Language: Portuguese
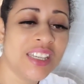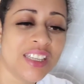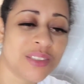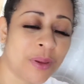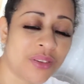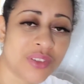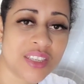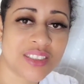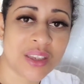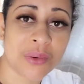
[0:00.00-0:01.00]
Espero que
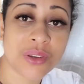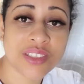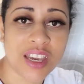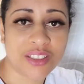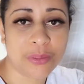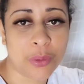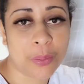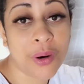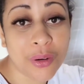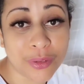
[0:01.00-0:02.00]
vocês tenham gostado, meu
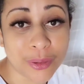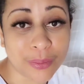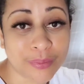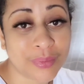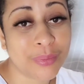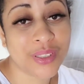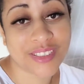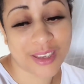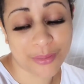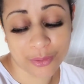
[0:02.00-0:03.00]
povo.
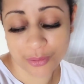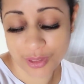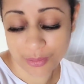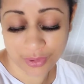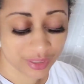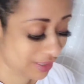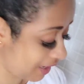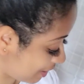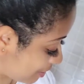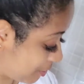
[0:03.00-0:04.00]
Pois é, meus amores,
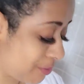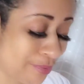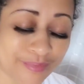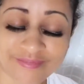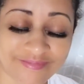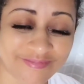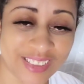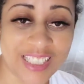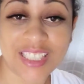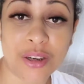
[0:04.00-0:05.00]
é isso.
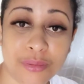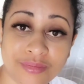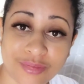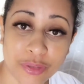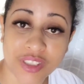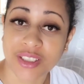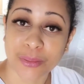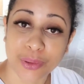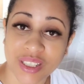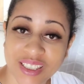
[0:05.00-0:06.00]
Então, vou
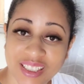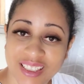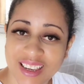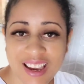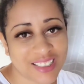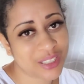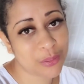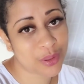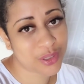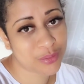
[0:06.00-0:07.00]
ficando por aqui, até
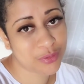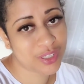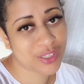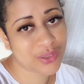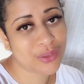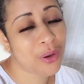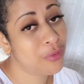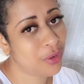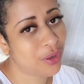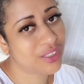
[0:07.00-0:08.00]
o próximo vídeo,
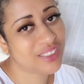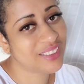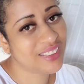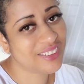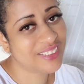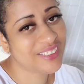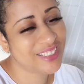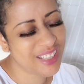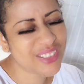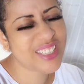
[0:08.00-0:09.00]
ou vlog,
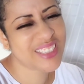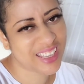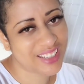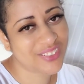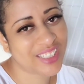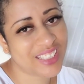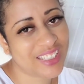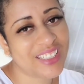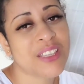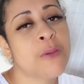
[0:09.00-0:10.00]
se Deus quiser, Ele vai
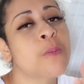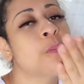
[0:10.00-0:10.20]
querer.